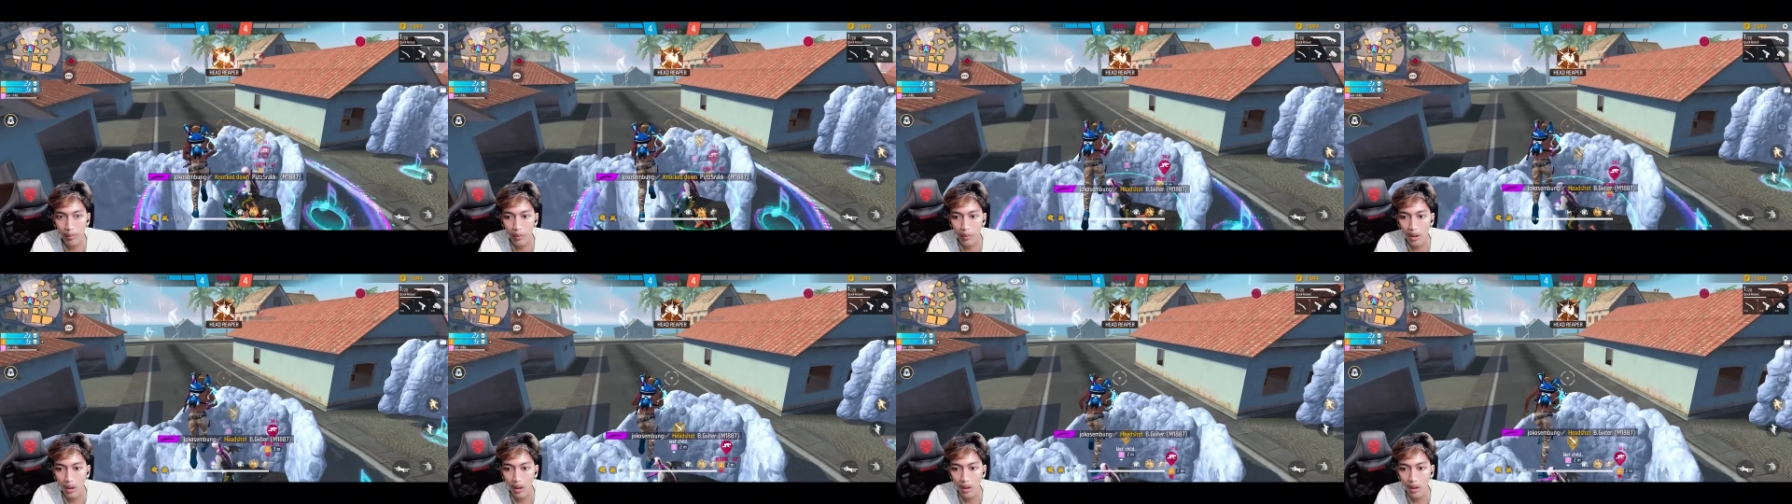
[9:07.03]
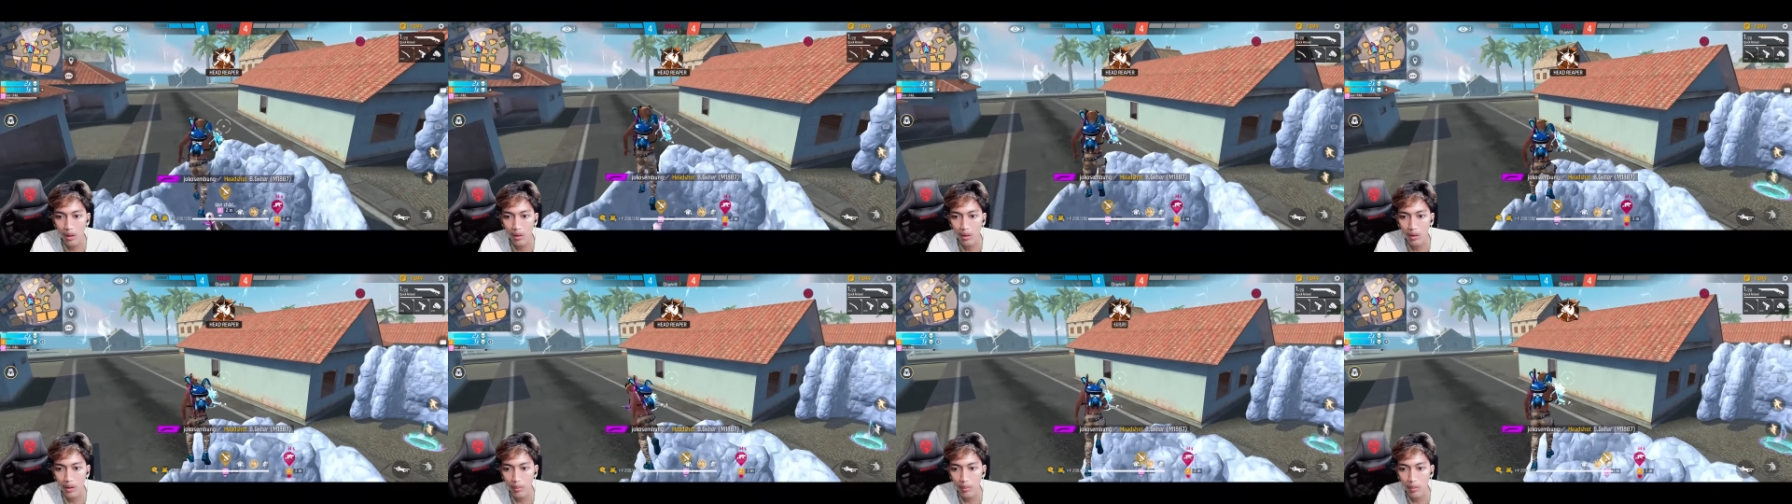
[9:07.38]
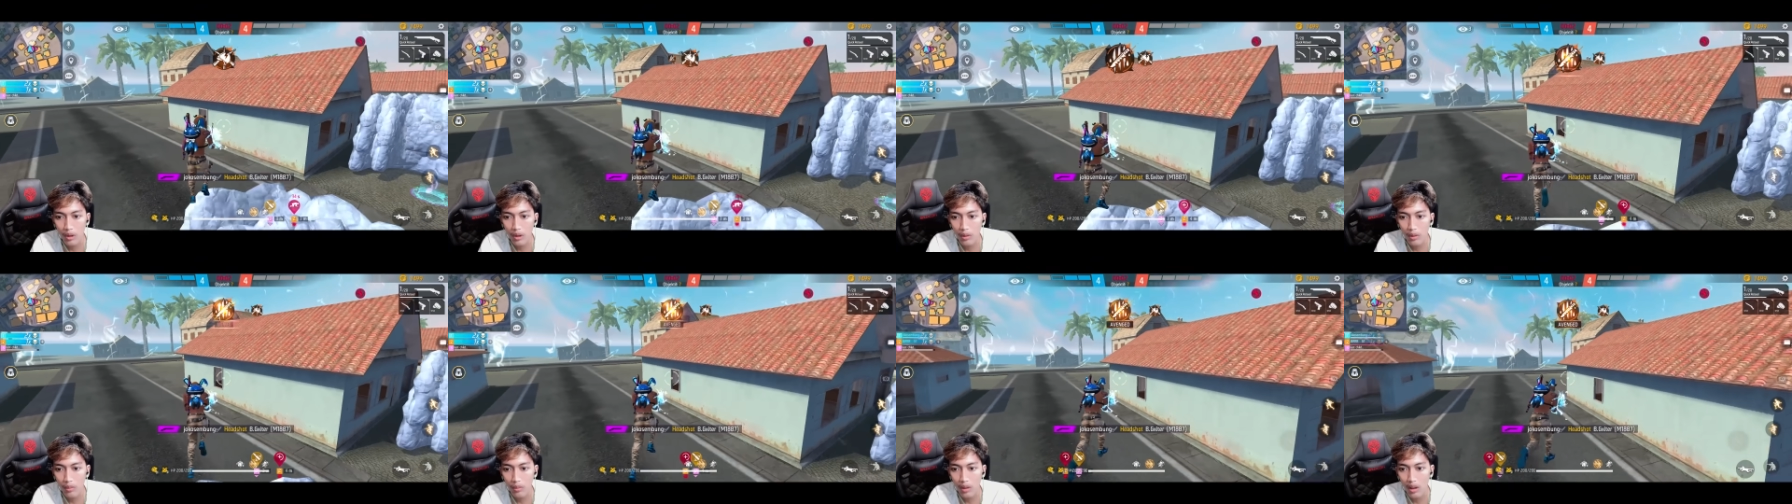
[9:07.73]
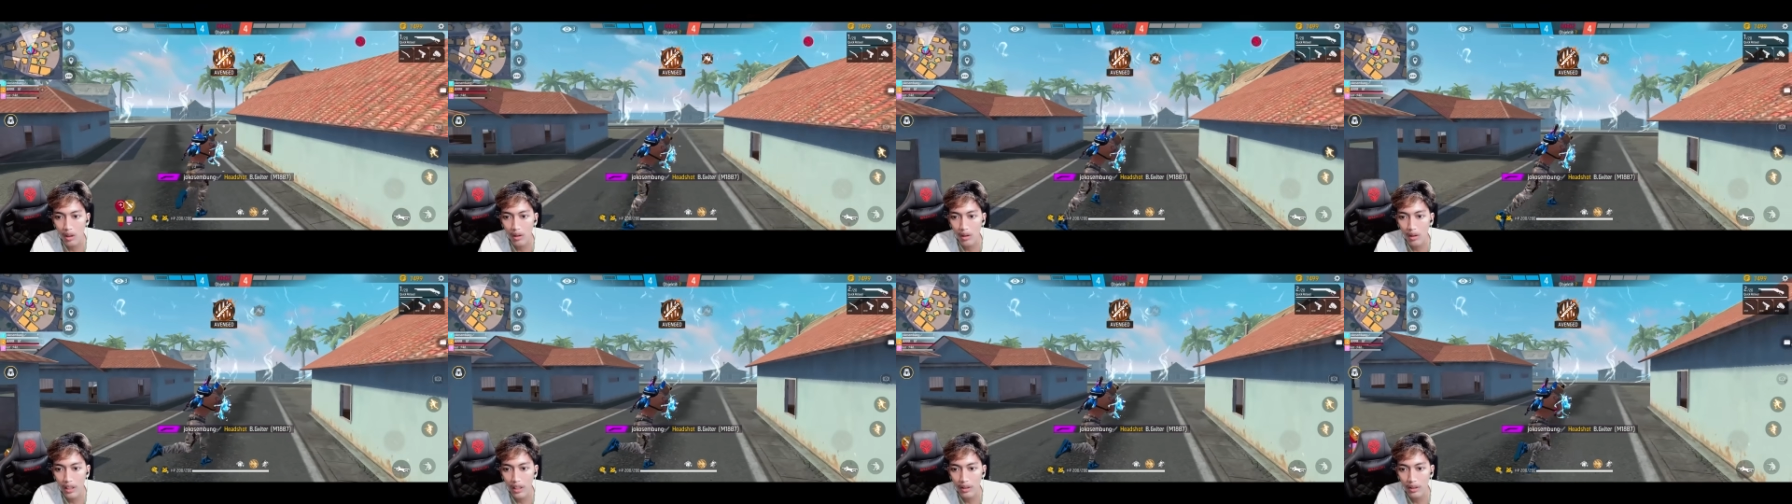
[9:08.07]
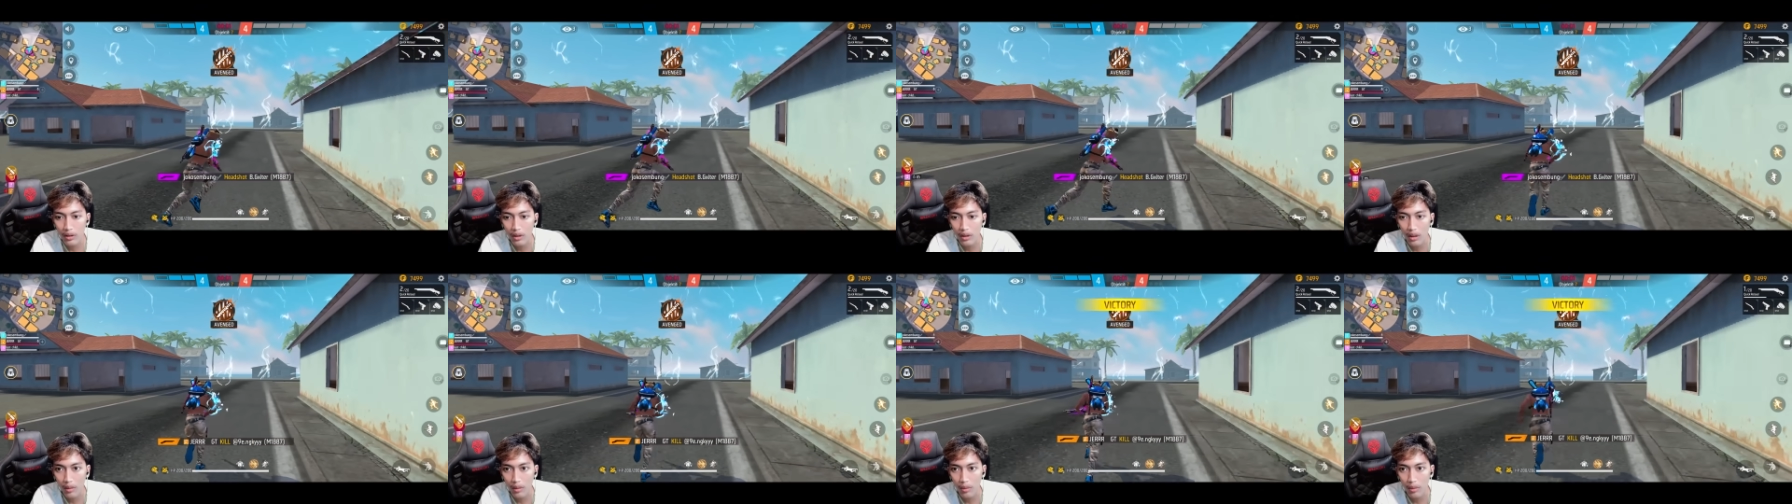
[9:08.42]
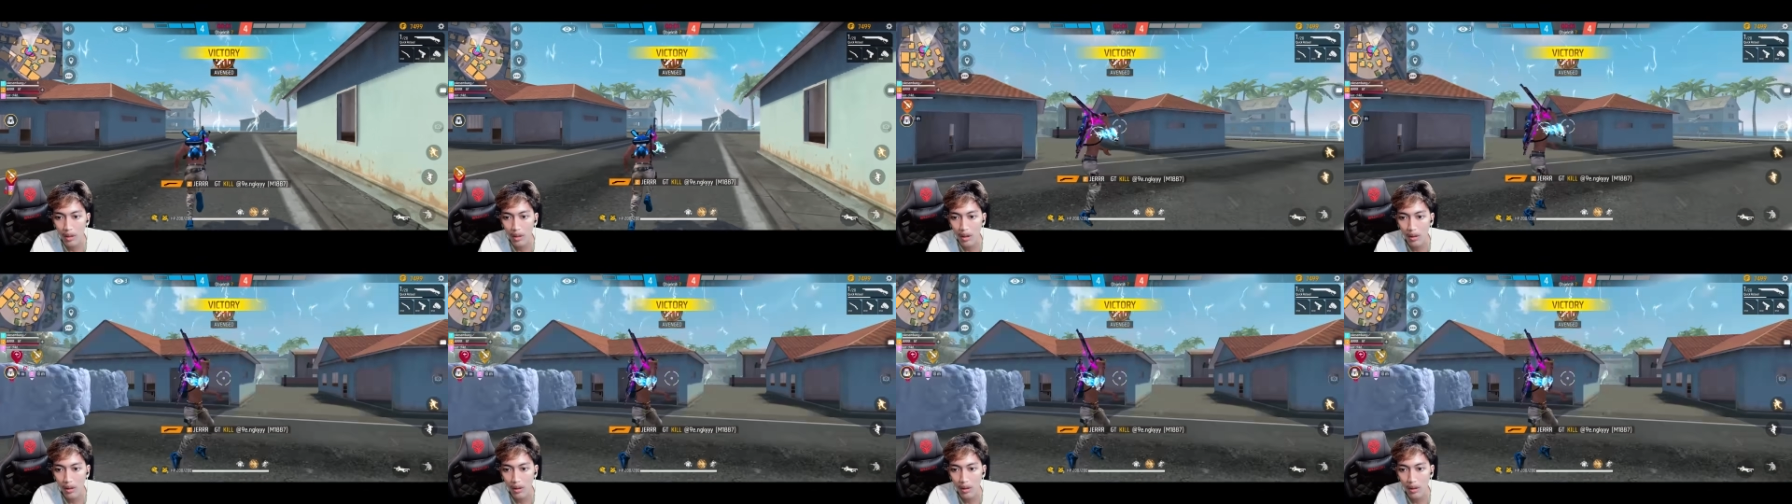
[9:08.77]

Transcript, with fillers: bro come on bro let's go bro